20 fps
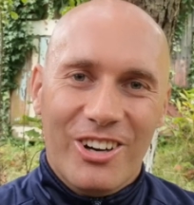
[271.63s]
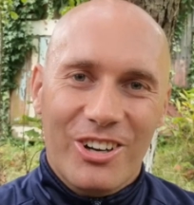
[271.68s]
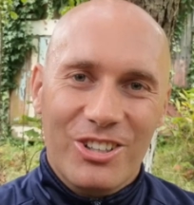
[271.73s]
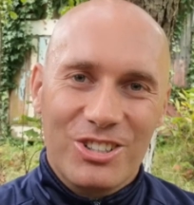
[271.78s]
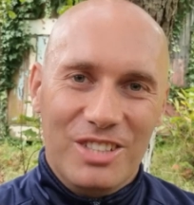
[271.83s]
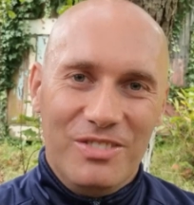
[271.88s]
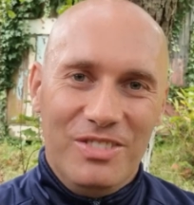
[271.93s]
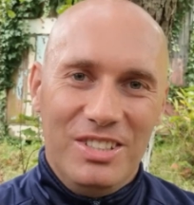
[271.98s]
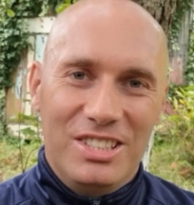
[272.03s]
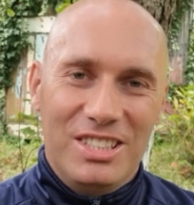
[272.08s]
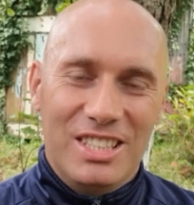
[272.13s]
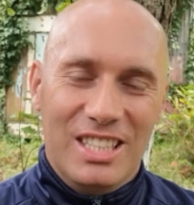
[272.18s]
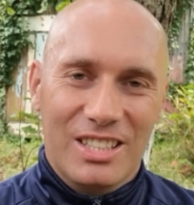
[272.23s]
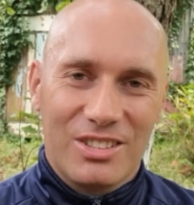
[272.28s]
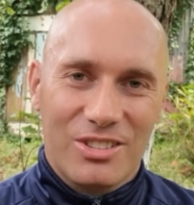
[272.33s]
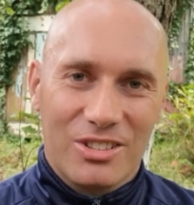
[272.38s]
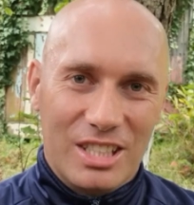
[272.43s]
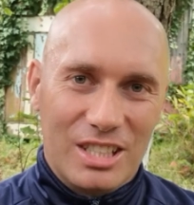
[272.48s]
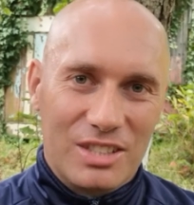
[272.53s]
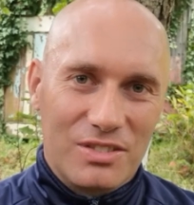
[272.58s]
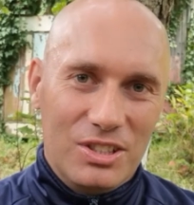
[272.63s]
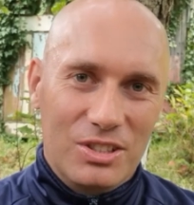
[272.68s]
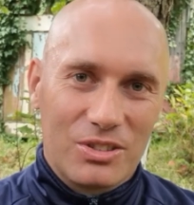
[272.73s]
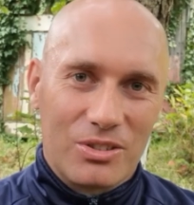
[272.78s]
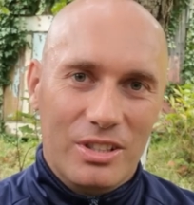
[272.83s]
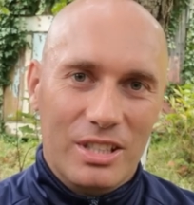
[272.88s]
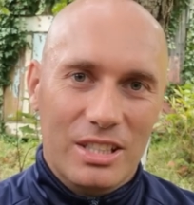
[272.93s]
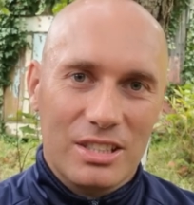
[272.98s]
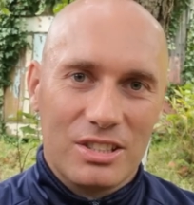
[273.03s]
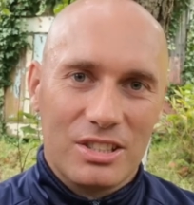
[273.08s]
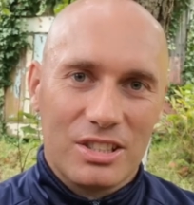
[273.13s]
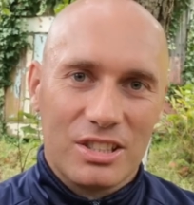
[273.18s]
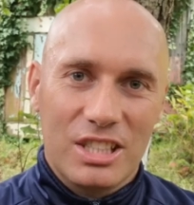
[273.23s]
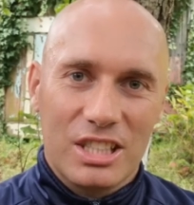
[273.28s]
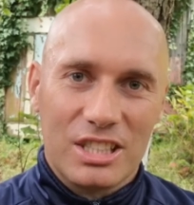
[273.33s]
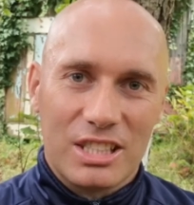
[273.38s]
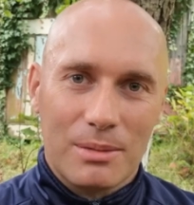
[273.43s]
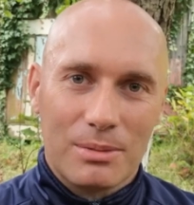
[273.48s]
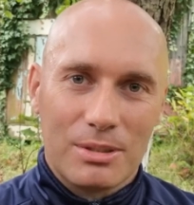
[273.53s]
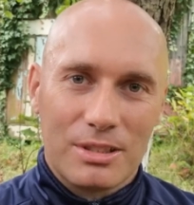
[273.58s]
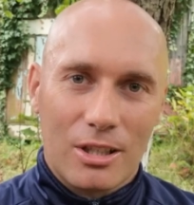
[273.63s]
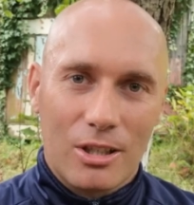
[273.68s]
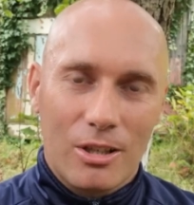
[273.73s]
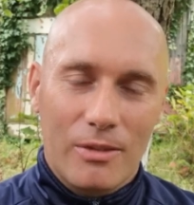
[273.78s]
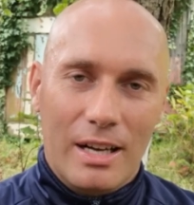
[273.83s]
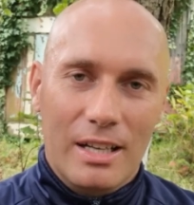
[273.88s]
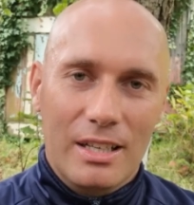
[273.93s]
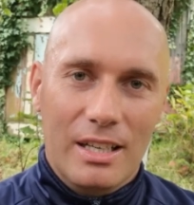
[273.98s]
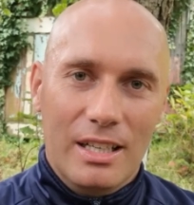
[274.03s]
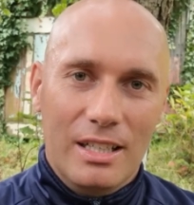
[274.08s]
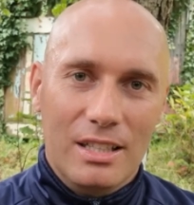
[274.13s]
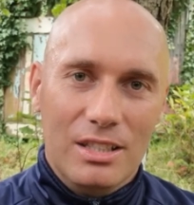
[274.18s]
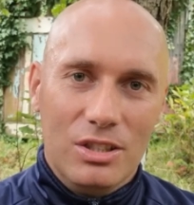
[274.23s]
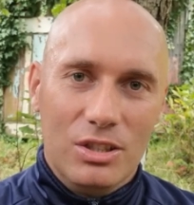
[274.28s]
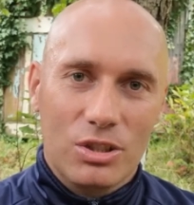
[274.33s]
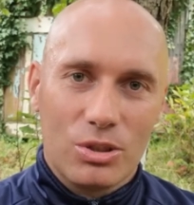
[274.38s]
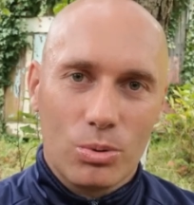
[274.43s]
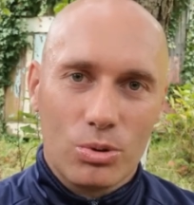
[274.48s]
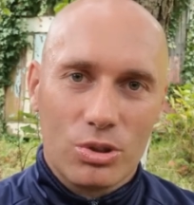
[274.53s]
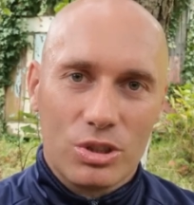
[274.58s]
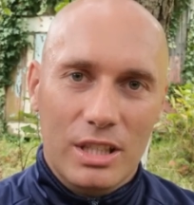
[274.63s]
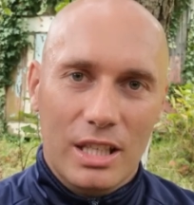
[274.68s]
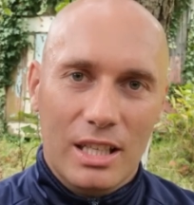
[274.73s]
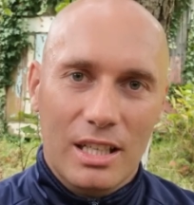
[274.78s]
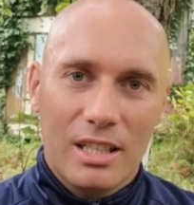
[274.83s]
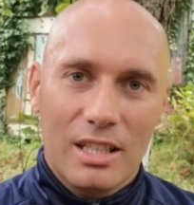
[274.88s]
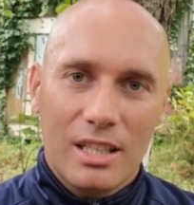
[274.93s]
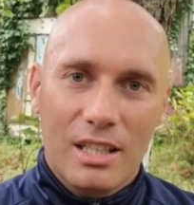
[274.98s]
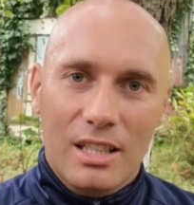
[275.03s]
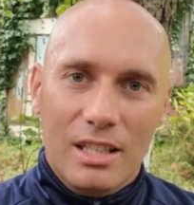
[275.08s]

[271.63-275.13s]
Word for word: Oczywiście to też wszystko jest gdzieś tam sterowane i sztucznie